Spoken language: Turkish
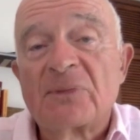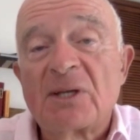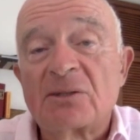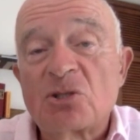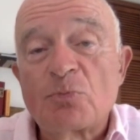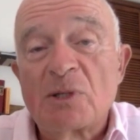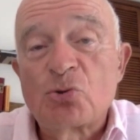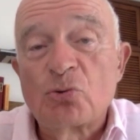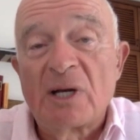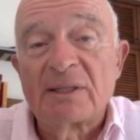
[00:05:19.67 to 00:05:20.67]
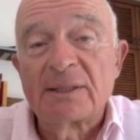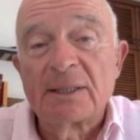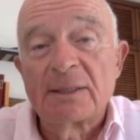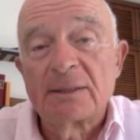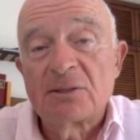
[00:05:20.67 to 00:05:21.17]
tartışmalı
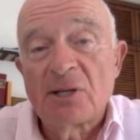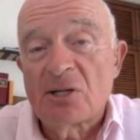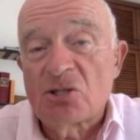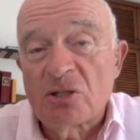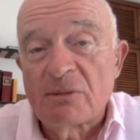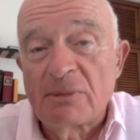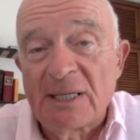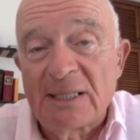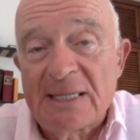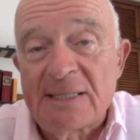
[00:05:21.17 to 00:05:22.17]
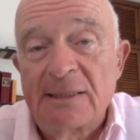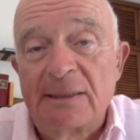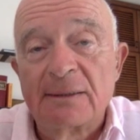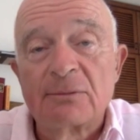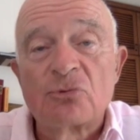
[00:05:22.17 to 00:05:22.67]
sularda işte araştırmalar
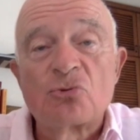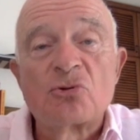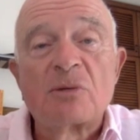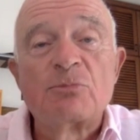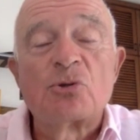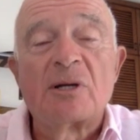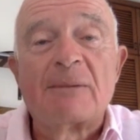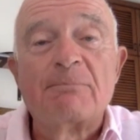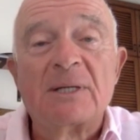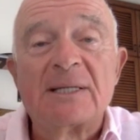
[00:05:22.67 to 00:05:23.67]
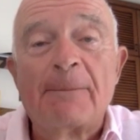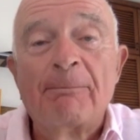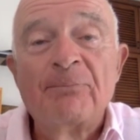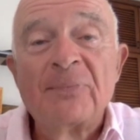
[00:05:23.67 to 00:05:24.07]
kesildi uzunca bir süreden beri.